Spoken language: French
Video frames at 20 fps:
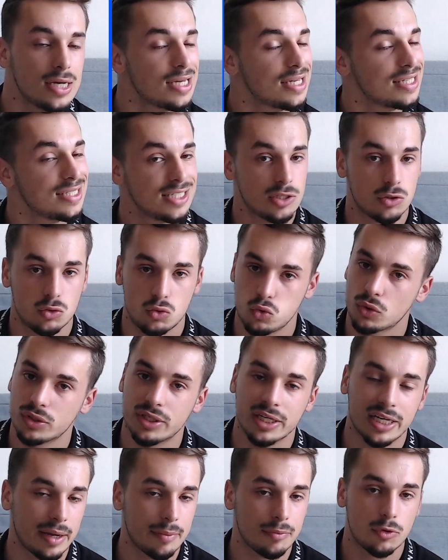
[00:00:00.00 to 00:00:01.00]
C'est toujours des
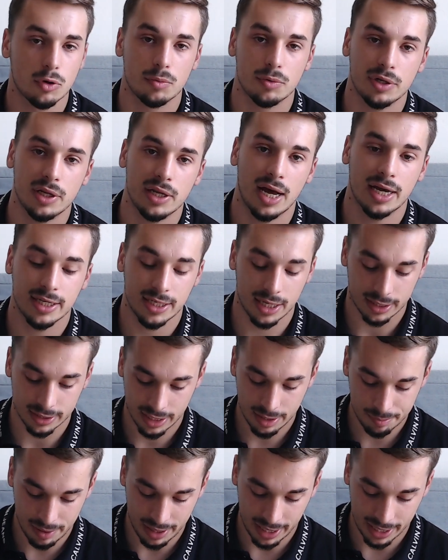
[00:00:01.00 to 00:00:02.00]
crypto-monnaies à garder.
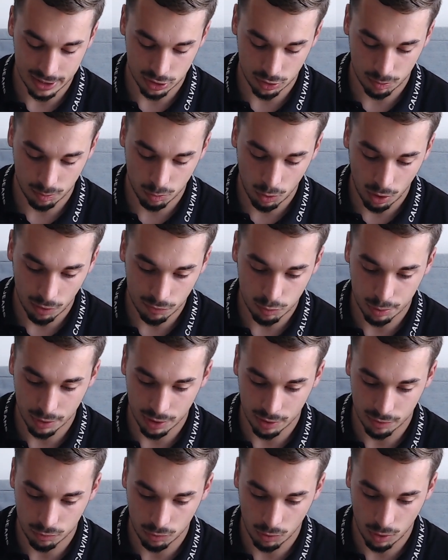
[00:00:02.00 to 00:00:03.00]
Par exemple, moi, vous pouvez
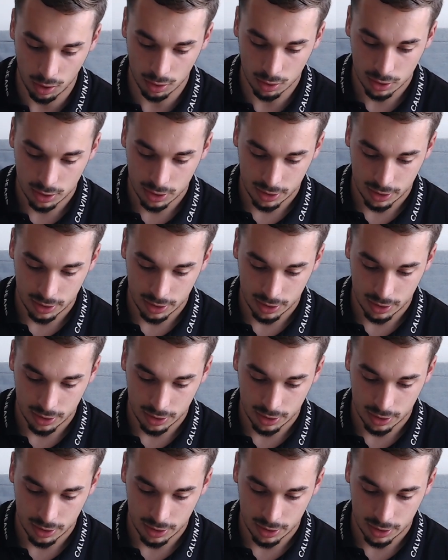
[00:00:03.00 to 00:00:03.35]
le voir.